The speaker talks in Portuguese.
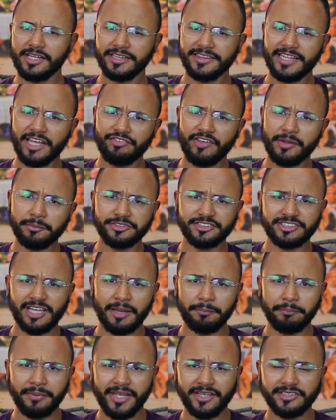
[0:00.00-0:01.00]
Devemos
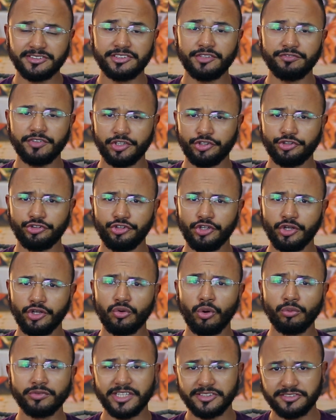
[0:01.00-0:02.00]
saber se vestir
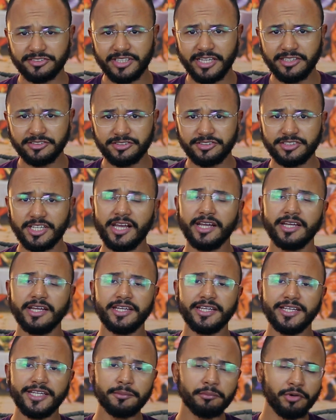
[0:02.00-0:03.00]
com decência
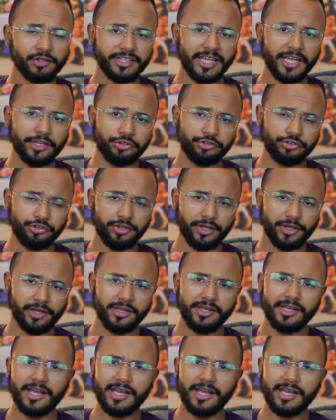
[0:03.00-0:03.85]
e modéstia.